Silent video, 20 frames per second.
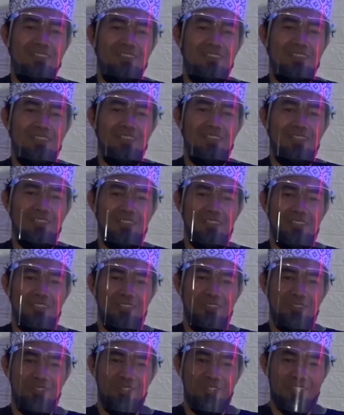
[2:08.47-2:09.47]
Allah
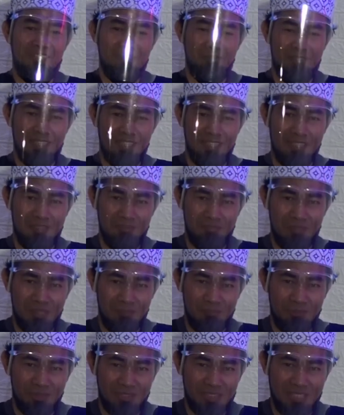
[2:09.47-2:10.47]
turun kepada Nabi
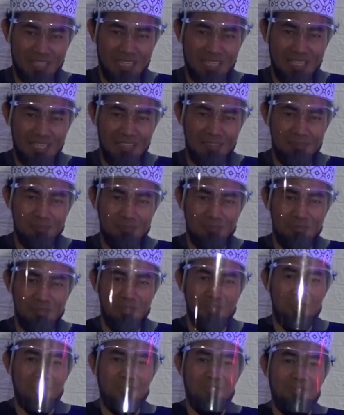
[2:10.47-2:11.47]
Musa
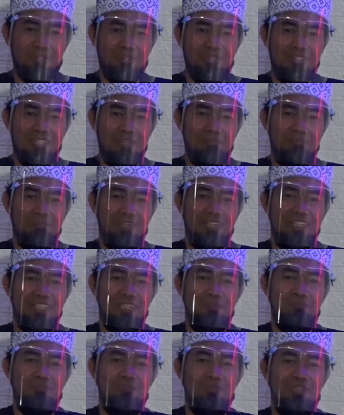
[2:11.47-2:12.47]
pun turunnya pada
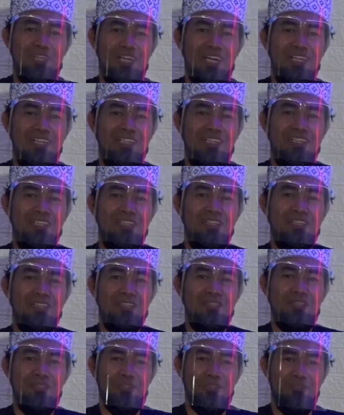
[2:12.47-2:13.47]
bulan
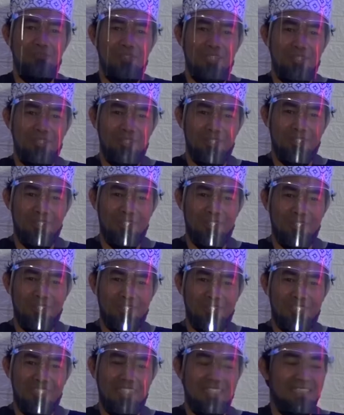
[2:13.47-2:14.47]
Ramadan.
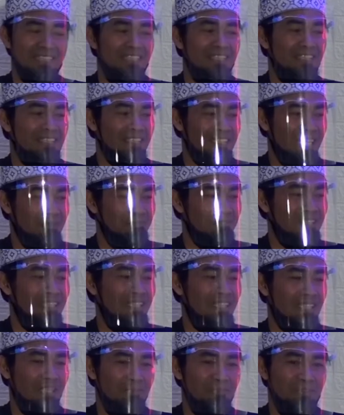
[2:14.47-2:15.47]
Jadi
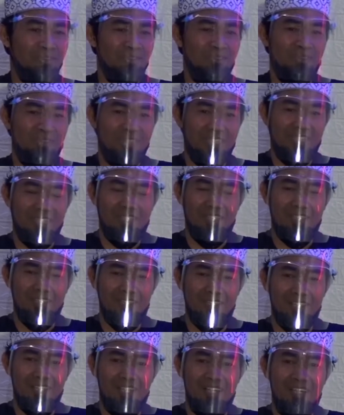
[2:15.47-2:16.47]
kitab-kitab suci
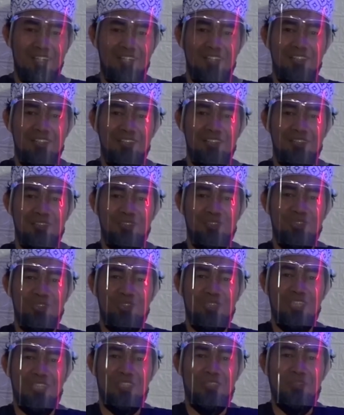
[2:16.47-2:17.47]
Allah
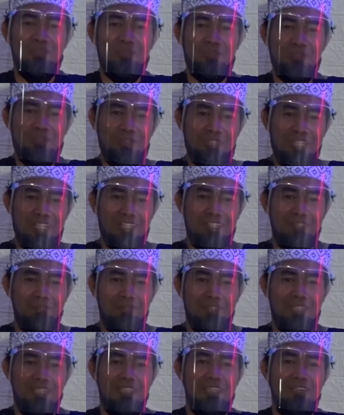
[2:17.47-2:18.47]
juga turunnya
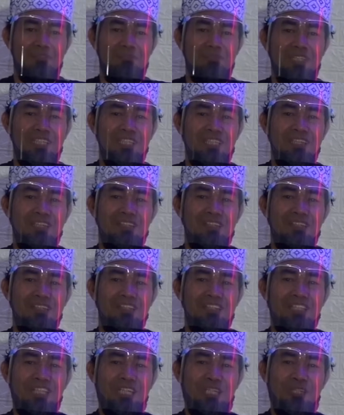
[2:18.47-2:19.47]
kepada Nabi
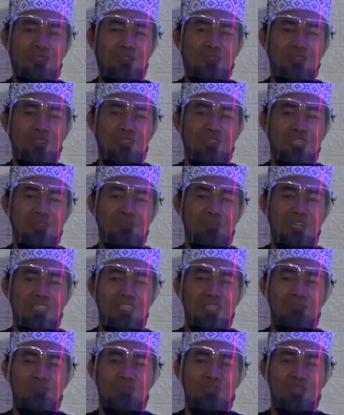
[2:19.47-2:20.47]
itu juga pada
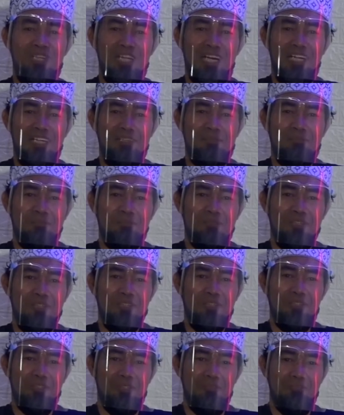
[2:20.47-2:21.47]
bulan
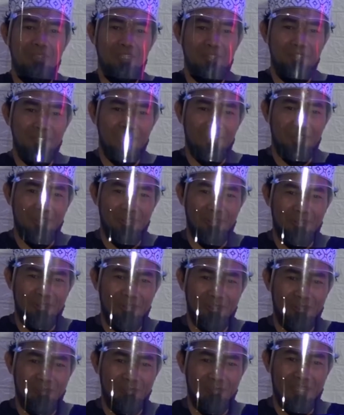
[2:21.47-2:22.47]
Ramadan.
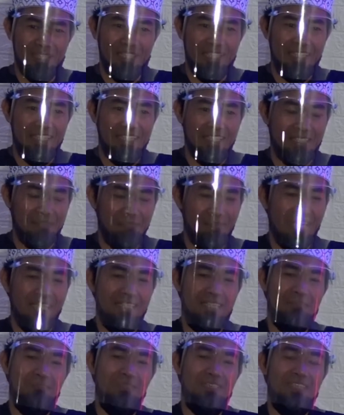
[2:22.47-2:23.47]
Maka hikmah
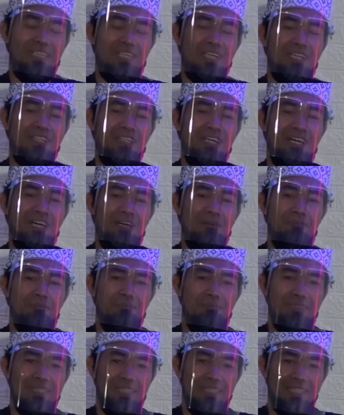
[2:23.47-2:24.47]
yang bisa kita
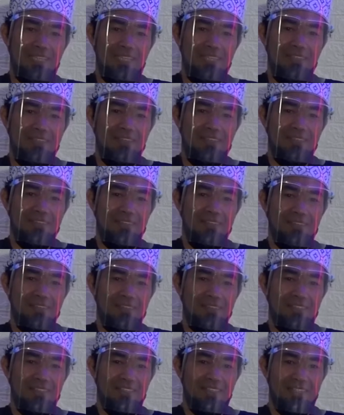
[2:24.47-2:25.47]
ambil
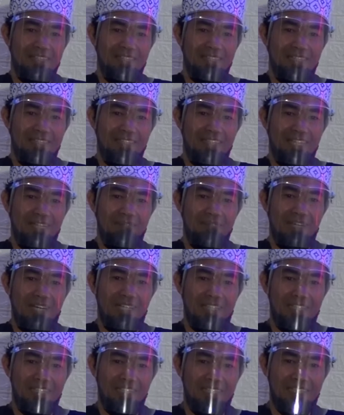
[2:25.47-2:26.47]
ya dalam hal
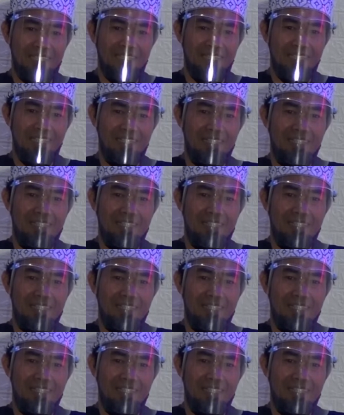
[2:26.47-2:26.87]
ini